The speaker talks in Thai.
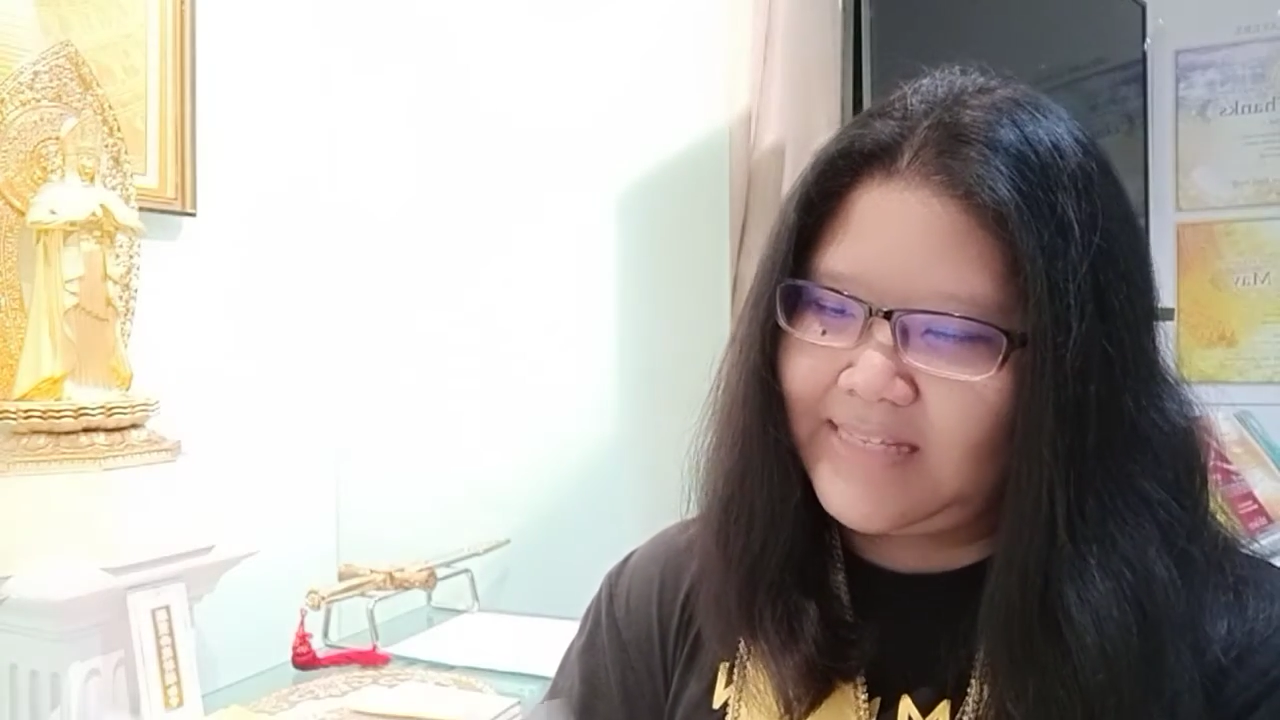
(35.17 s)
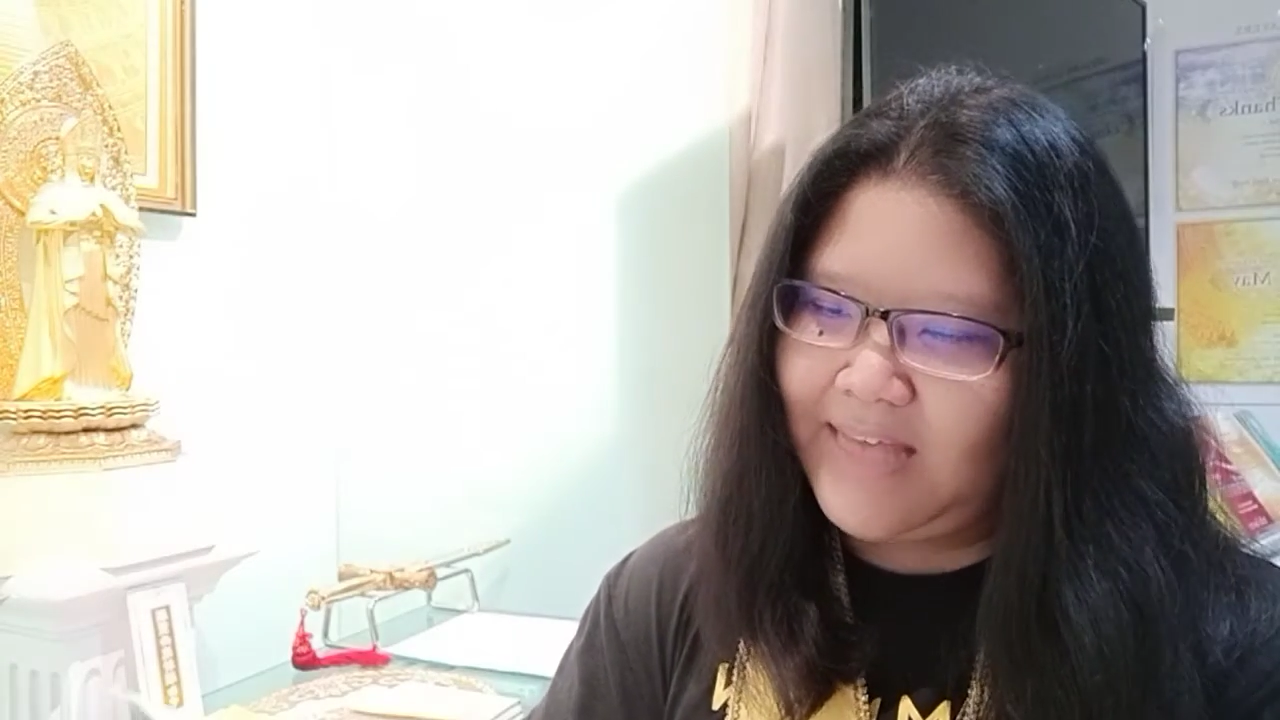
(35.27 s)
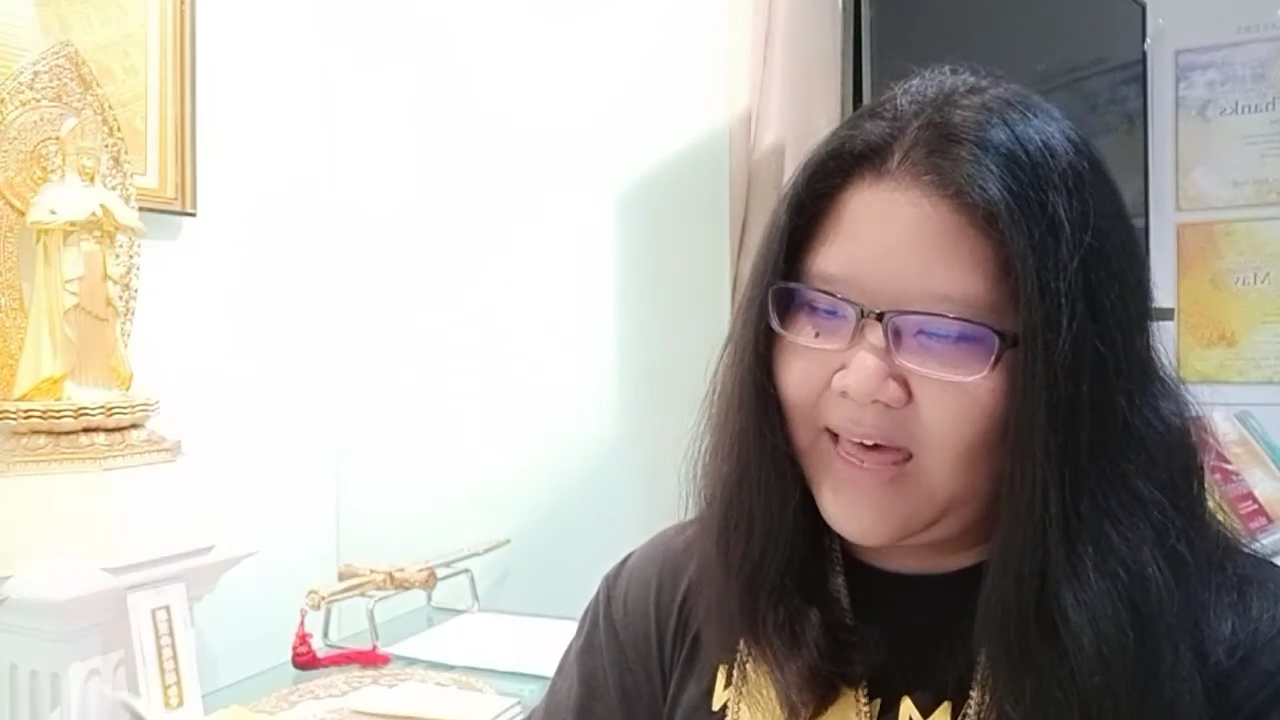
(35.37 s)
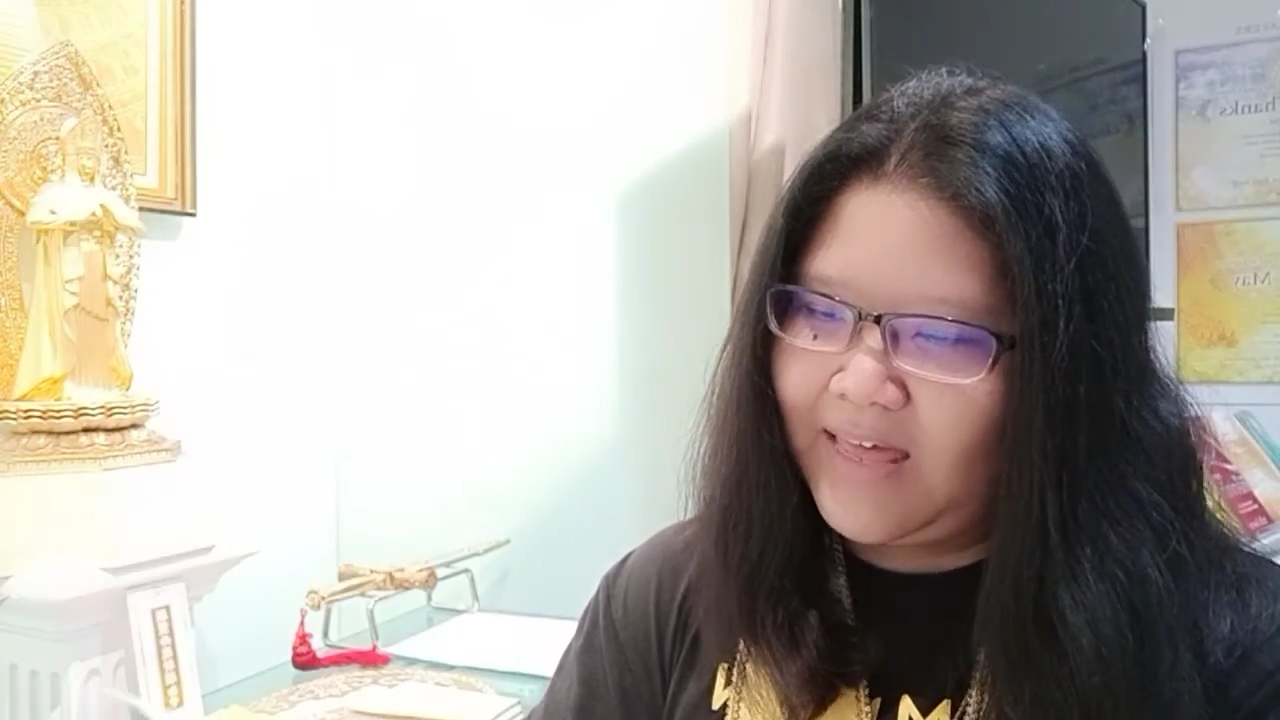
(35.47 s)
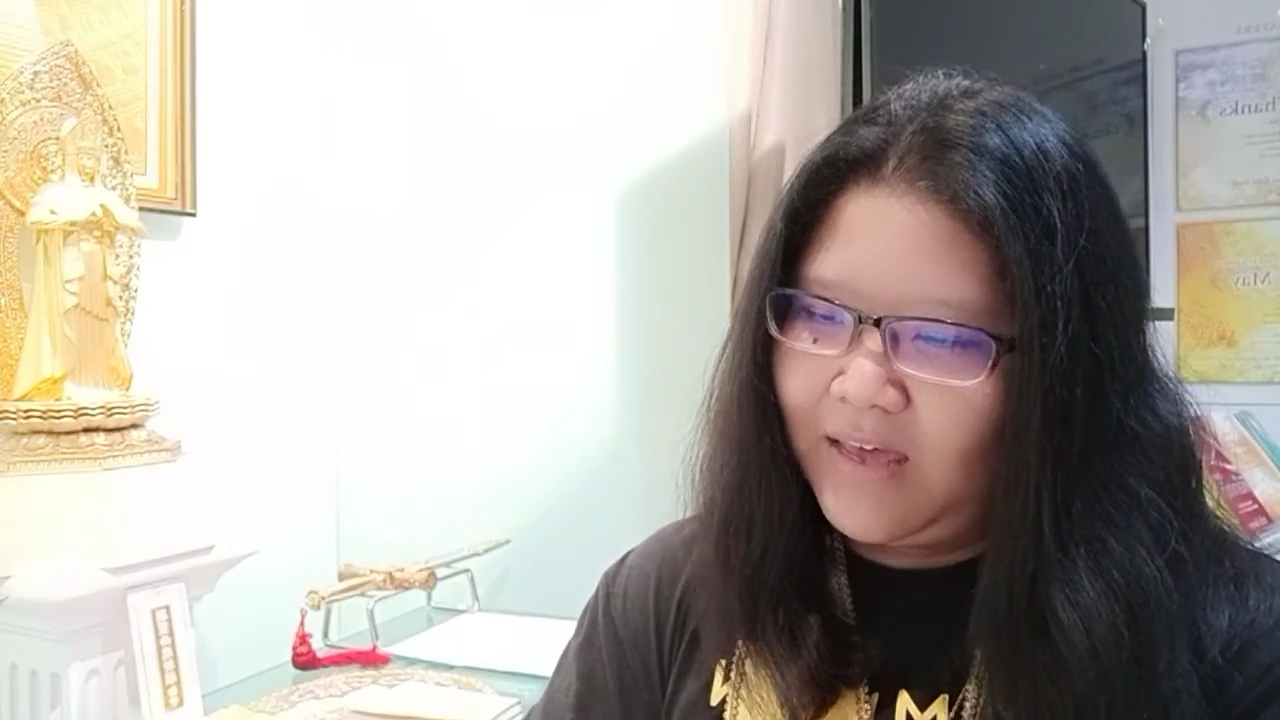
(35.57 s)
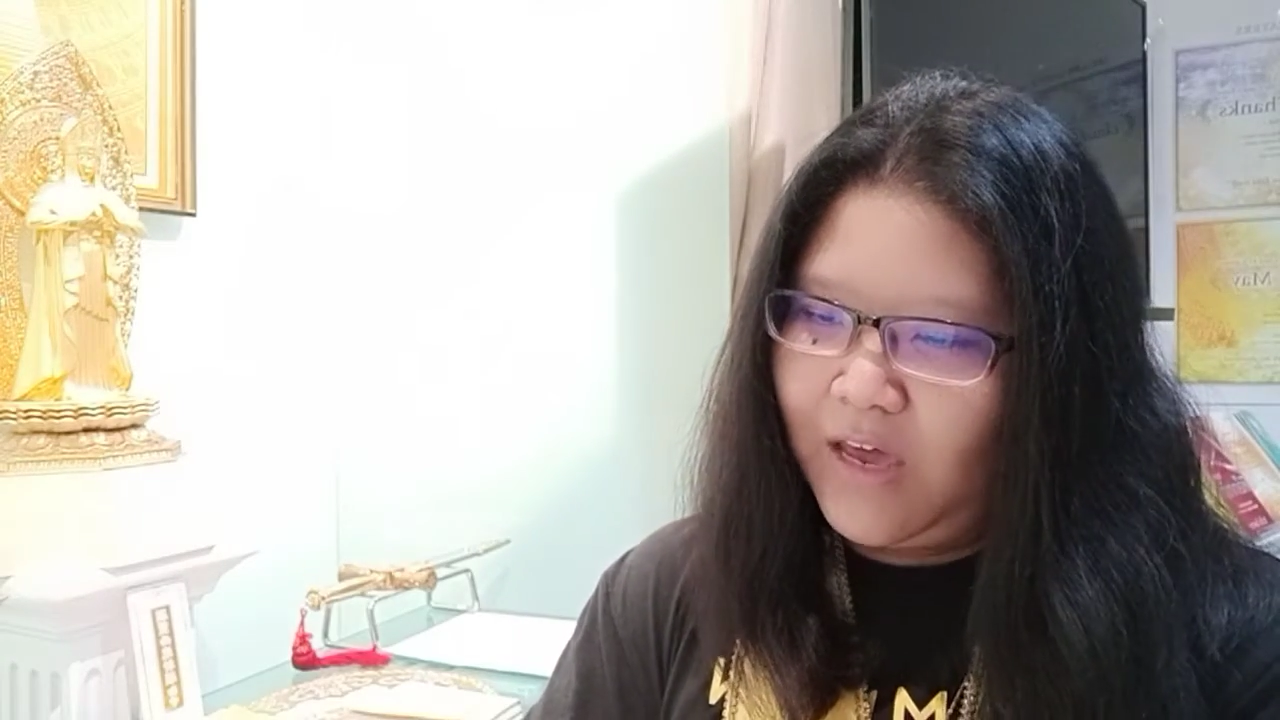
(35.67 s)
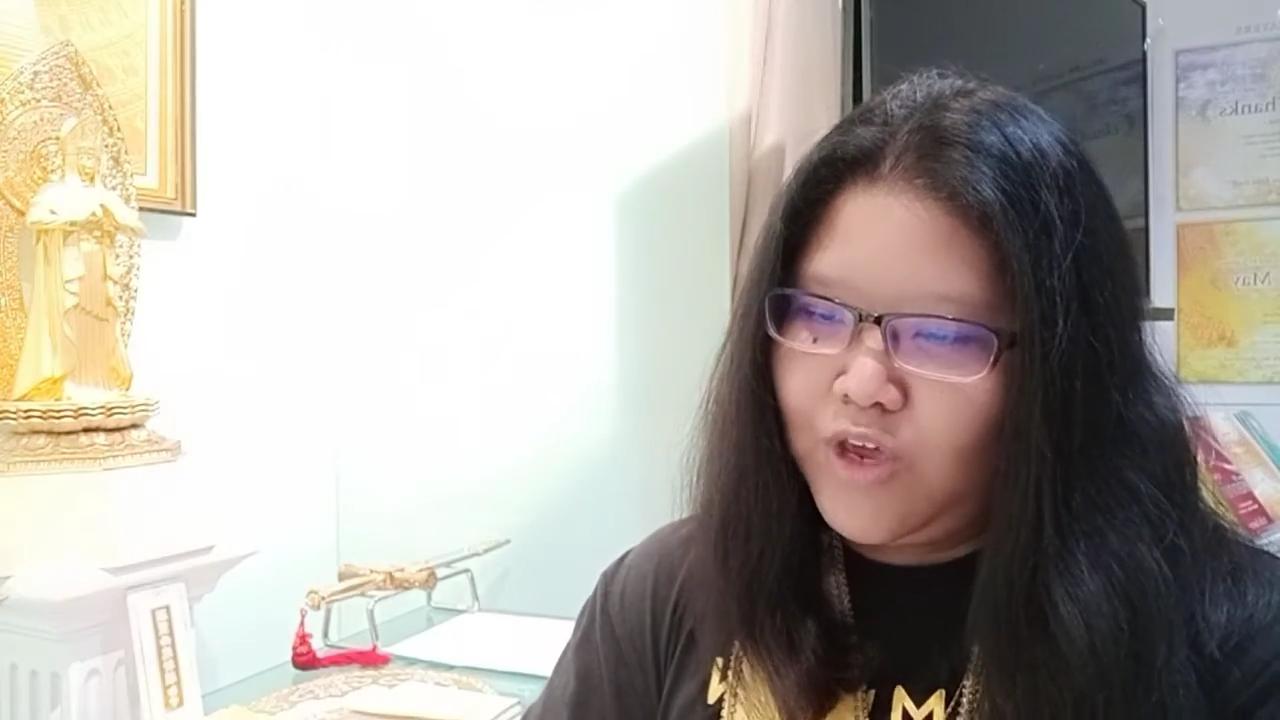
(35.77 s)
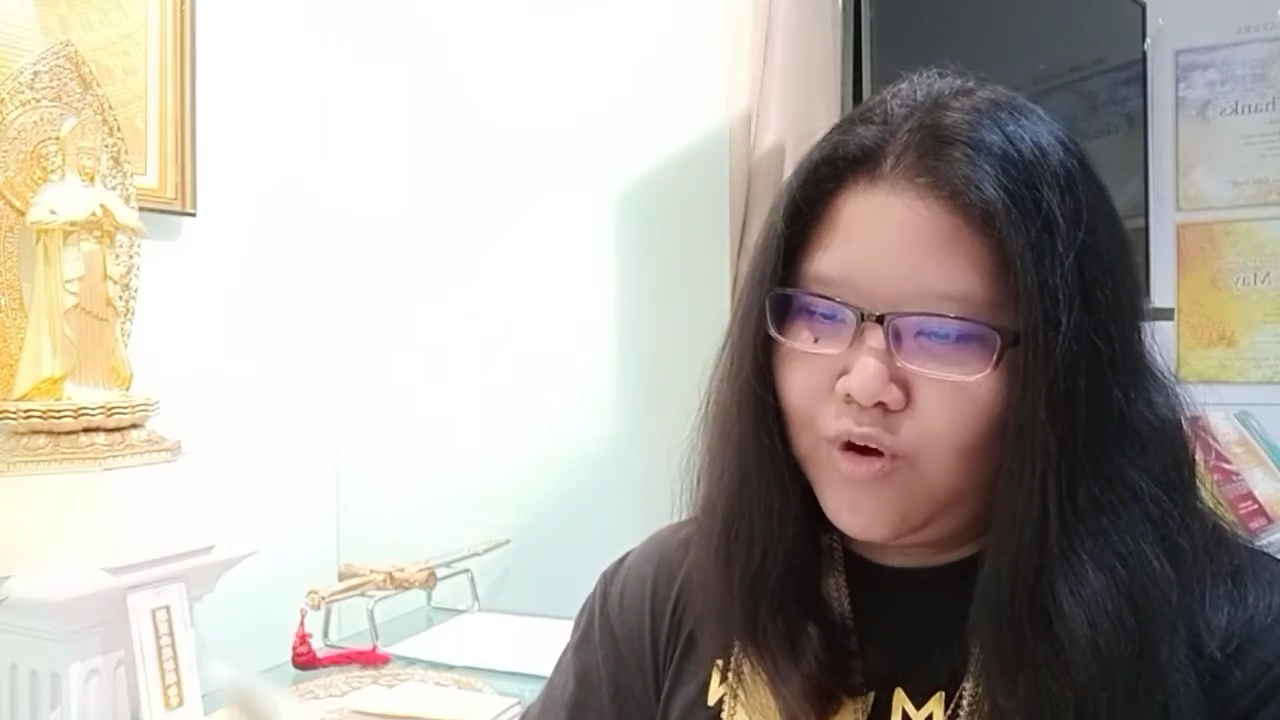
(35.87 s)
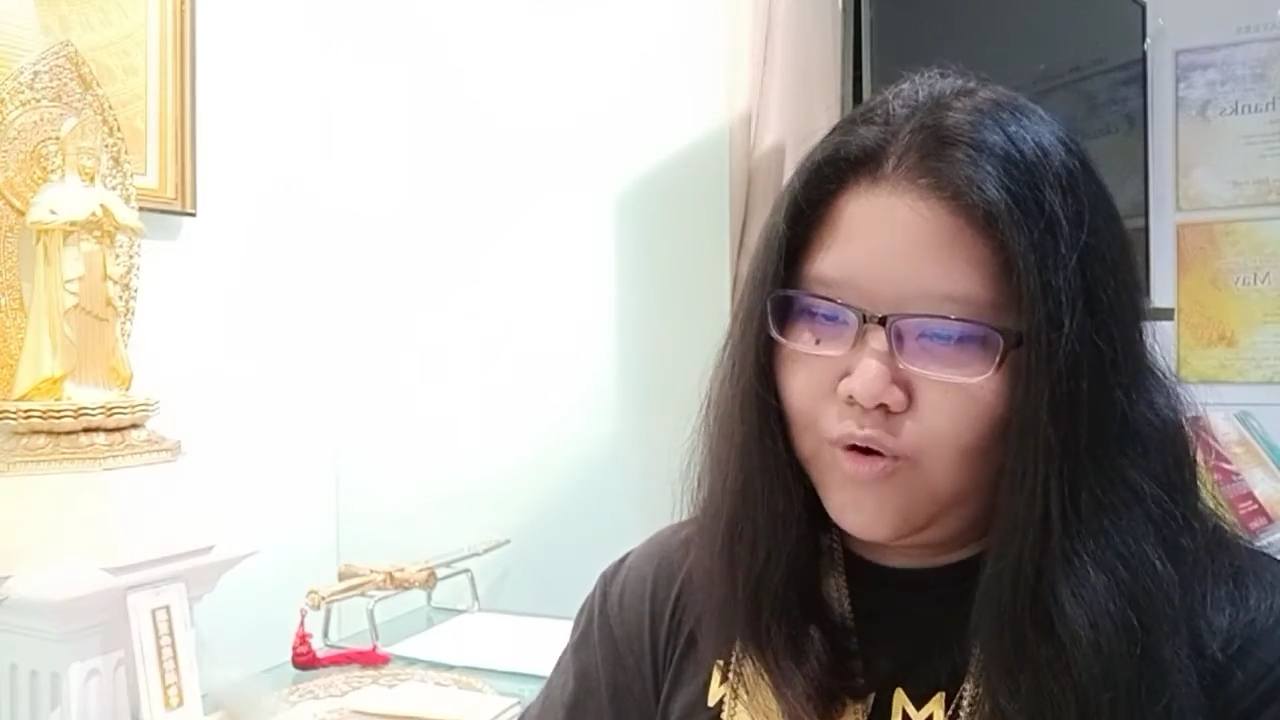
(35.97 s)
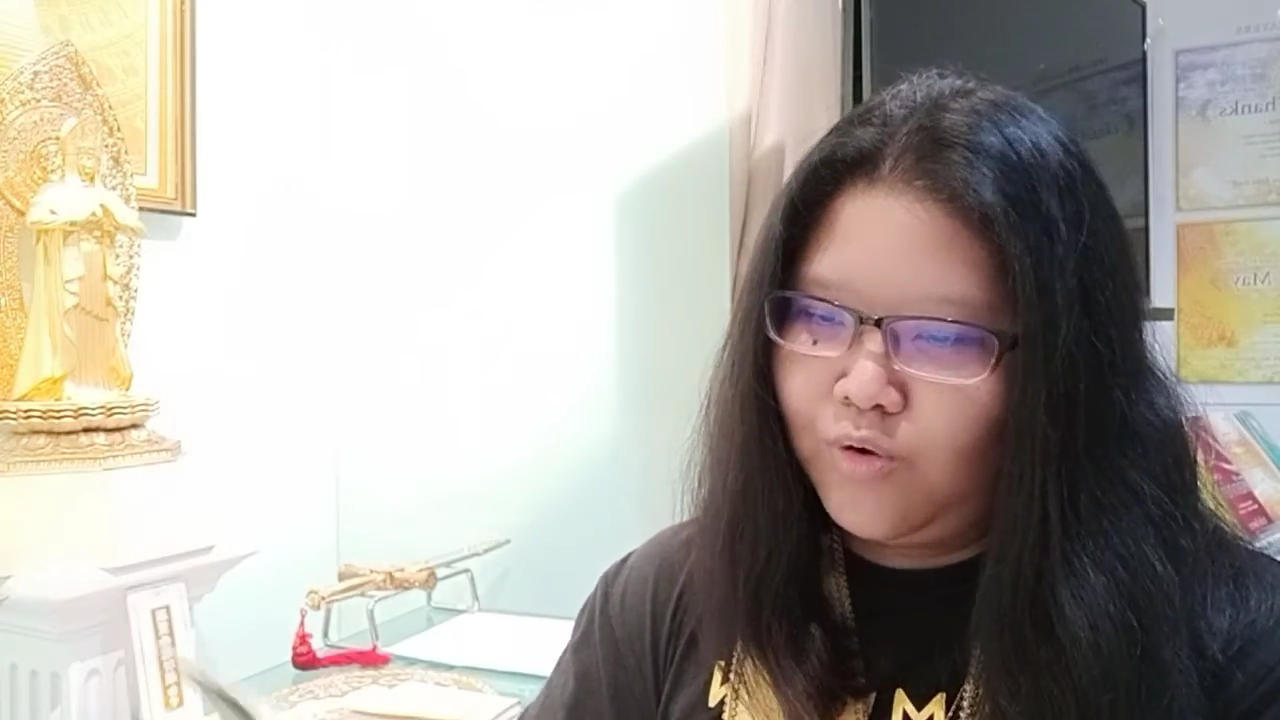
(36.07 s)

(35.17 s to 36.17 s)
จะอยู่